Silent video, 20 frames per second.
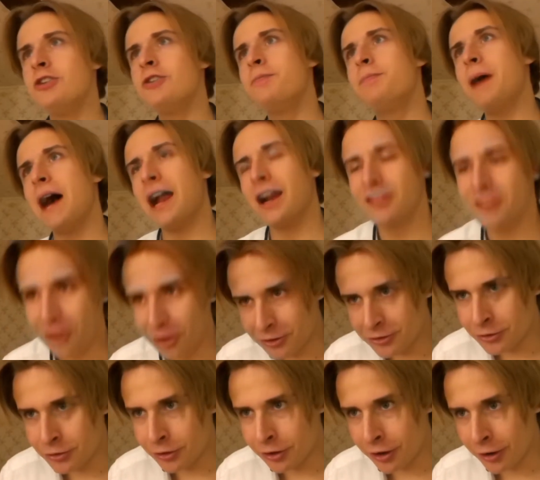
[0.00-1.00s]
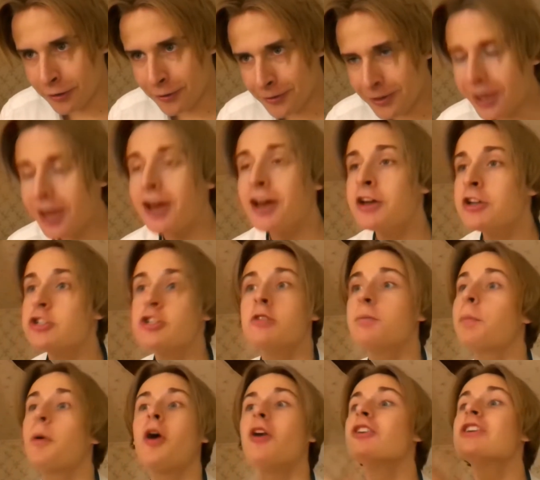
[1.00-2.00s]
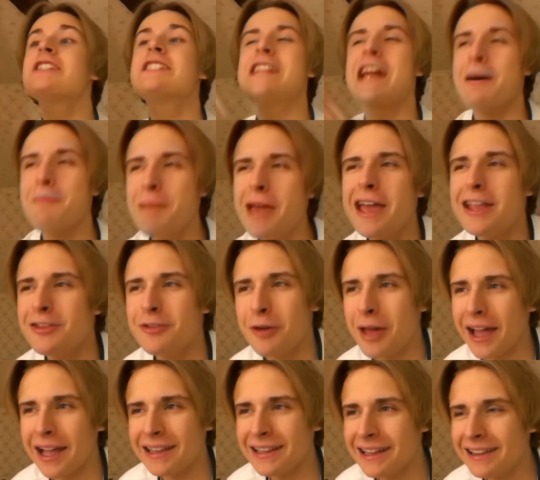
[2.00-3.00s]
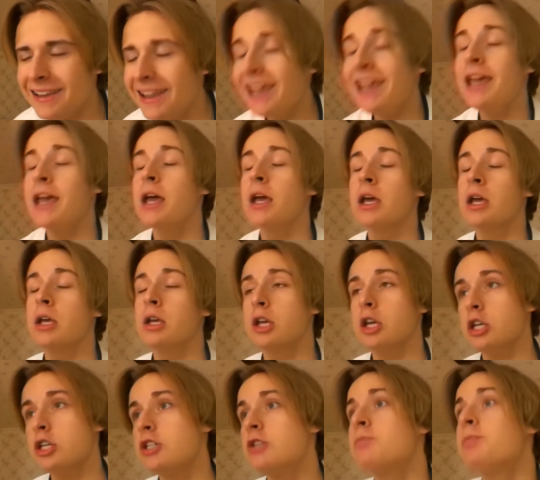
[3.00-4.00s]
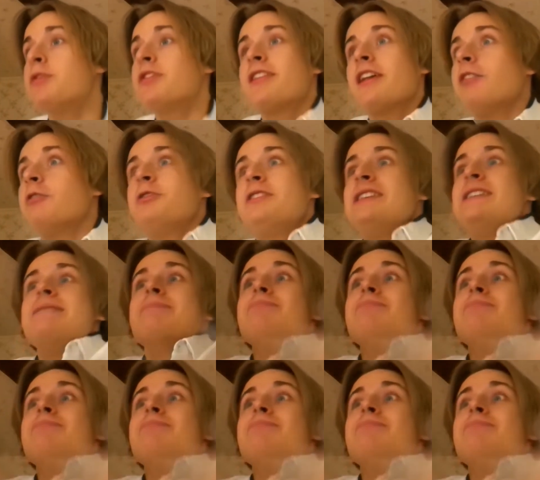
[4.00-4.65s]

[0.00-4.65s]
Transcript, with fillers: parle 32 langues, je ne prends jamais de RTT et je possède aussi